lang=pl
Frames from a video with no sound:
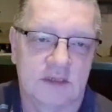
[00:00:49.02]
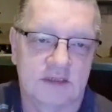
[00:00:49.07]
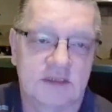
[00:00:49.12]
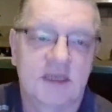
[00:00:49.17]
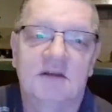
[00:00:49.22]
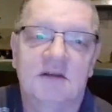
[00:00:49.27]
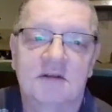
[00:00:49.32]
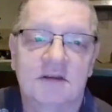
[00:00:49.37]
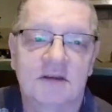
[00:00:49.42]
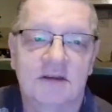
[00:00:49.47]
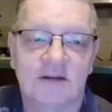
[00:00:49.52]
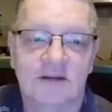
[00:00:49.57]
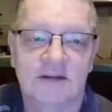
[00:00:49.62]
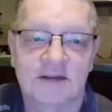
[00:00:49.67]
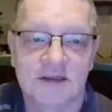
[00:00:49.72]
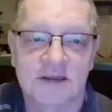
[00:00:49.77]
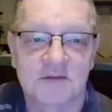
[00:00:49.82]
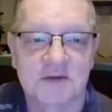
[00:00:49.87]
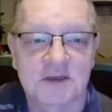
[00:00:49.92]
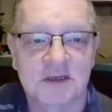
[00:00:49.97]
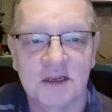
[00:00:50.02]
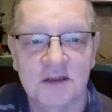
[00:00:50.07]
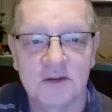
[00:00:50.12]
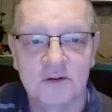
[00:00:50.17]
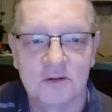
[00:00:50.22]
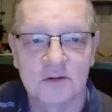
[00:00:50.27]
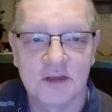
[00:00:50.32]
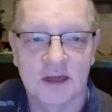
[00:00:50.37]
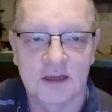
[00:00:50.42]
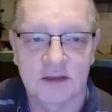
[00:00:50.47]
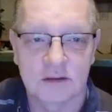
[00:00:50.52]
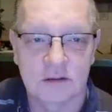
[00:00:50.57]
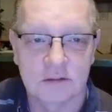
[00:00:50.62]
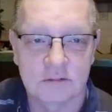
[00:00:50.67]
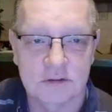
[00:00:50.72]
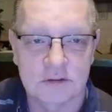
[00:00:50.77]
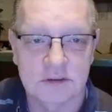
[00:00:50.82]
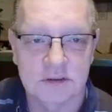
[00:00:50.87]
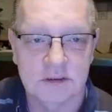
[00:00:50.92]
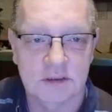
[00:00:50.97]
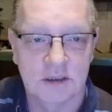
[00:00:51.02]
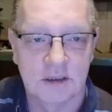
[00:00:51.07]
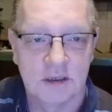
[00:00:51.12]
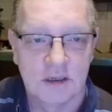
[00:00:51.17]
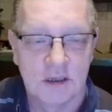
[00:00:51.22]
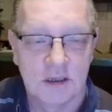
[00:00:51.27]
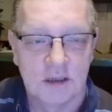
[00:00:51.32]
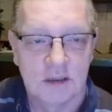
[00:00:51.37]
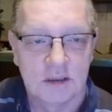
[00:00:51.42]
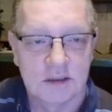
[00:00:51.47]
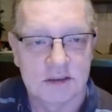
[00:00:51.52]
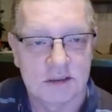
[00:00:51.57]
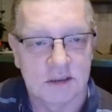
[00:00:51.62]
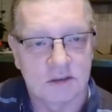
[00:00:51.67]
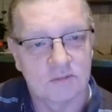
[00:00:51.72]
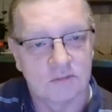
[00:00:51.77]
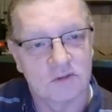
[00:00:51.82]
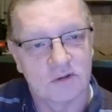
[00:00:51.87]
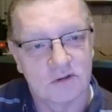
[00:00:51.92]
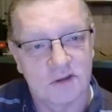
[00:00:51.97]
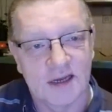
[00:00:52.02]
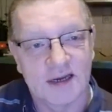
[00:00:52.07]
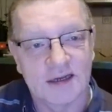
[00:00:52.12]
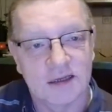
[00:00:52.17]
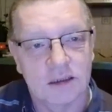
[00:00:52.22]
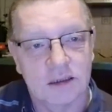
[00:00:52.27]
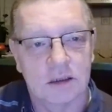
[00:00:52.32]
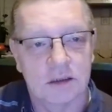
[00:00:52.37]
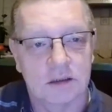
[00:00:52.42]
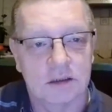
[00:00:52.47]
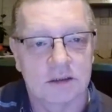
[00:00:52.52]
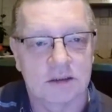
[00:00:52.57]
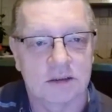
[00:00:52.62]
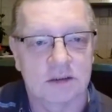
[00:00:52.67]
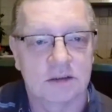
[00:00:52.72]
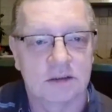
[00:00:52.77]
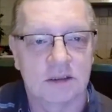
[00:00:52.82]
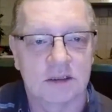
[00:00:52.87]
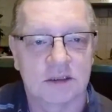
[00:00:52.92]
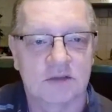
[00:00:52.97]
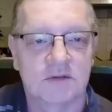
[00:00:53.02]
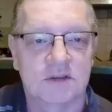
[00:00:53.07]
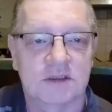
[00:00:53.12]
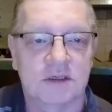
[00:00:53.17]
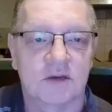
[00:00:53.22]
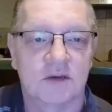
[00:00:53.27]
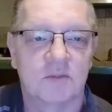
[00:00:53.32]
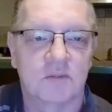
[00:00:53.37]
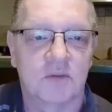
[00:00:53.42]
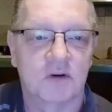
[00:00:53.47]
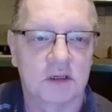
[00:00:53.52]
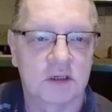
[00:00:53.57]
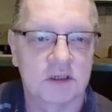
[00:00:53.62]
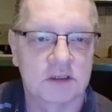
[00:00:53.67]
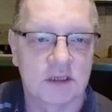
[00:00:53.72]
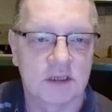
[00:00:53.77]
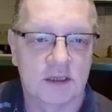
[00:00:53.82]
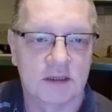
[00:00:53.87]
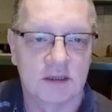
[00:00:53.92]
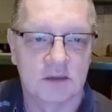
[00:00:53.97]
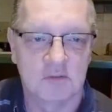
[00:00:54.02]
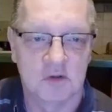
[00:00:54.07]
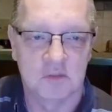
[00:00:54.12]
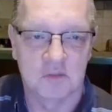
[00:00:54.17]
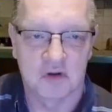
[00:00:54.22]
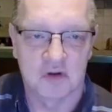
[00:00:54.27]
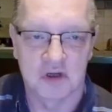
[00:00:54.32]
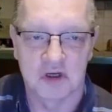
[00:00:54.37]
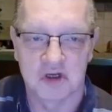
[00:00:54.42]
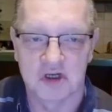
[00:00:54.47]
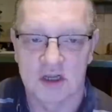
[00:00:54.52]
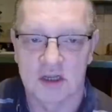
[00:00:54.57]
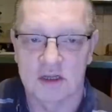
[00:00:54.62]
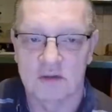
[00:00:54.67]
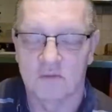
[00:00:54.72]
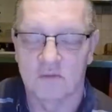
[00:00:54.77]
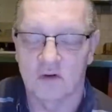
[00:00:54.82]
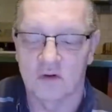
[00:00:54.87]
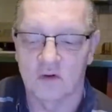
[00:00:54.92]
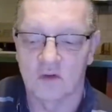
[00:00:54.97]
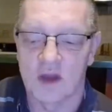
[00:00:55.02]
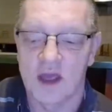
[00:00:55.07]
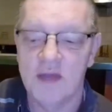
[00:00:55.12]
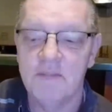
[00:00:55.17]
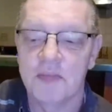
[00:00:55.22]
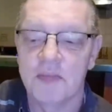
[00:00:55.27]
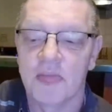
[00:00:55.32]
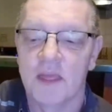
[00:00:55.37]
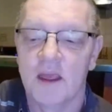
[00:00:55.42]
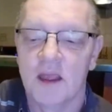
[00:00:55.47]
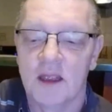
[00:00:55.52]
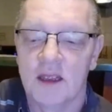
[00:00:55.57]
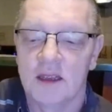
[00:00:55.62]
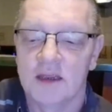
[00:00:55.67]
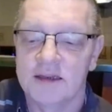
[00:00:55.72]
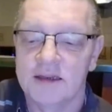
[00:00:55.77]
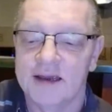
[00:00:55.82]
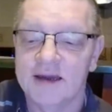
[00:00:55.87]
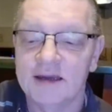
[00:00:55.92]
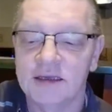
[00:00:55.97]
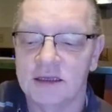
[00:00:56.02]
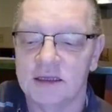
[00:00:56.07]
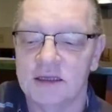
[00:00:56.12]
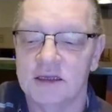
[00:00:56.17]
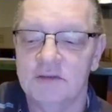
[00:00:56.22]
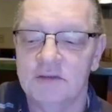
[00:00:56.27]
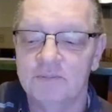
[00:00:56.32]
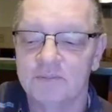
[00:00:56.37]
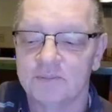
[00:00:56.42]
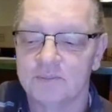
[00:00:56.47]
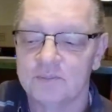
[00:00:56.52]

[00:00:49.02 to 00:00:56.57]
znaczy, ze względu na to, że zarówno Jankiel jest nazwiskiem podejrzanym, podejrzanym w ogóle, jak i